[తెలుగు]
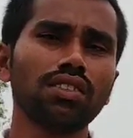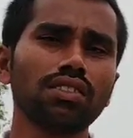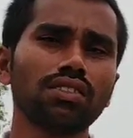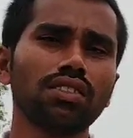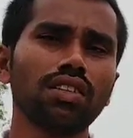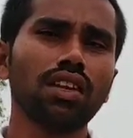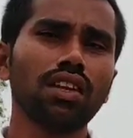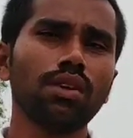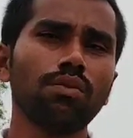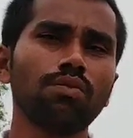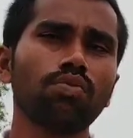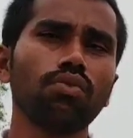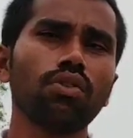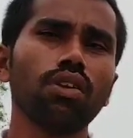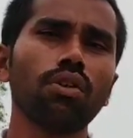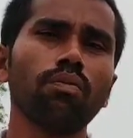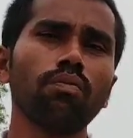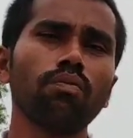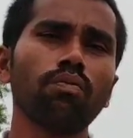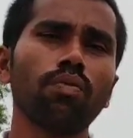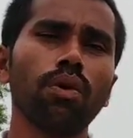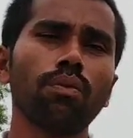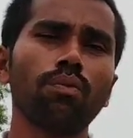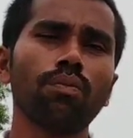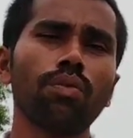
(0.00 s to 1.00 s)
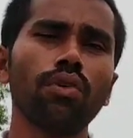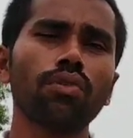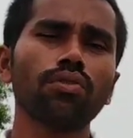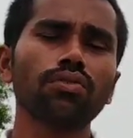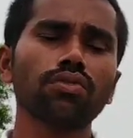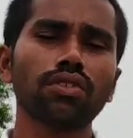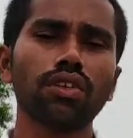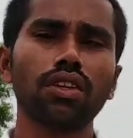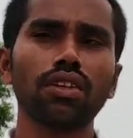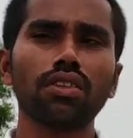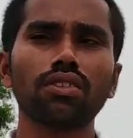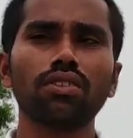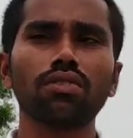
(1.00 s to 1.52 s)
ఈ సిరిపురం పంప్
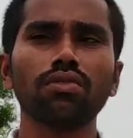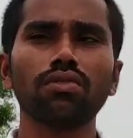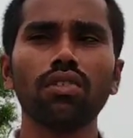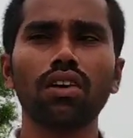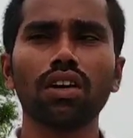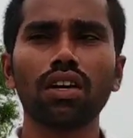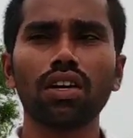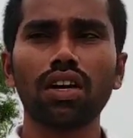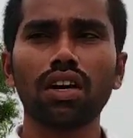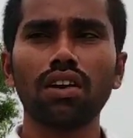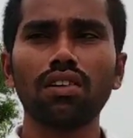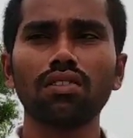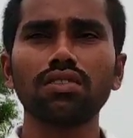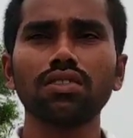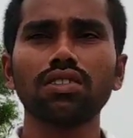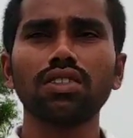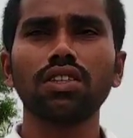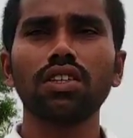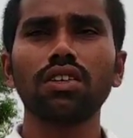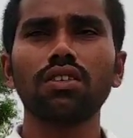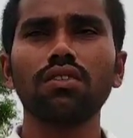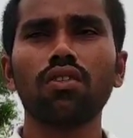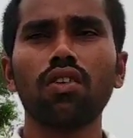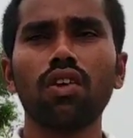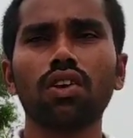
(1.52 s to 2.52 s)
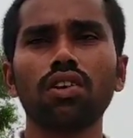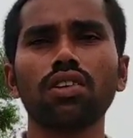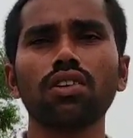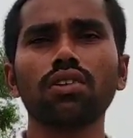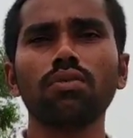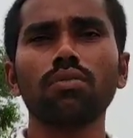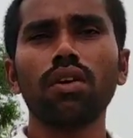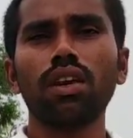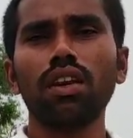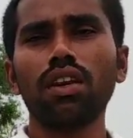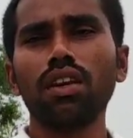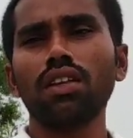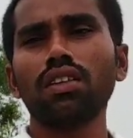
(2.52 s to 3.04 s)
హౌస్ ఏదైతే ఉందో అక్కడ నుంచి
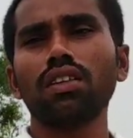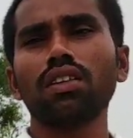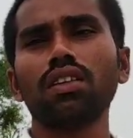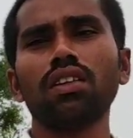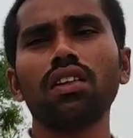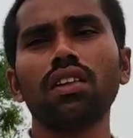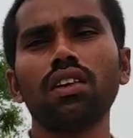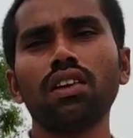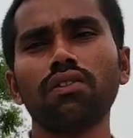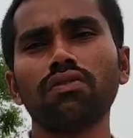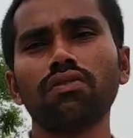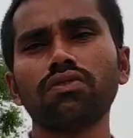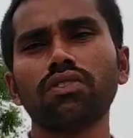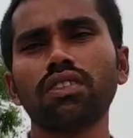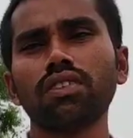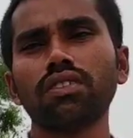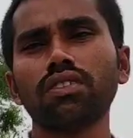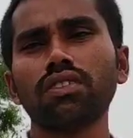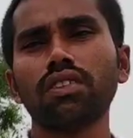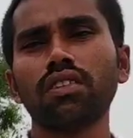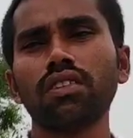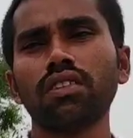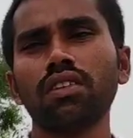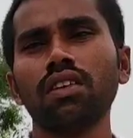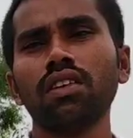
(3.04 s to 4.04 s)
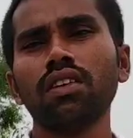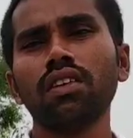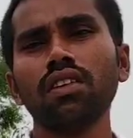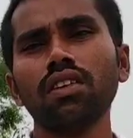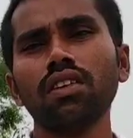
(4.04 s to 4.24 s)
వాటర్ని మళ్ళీ లిఫ్ట్ చేసి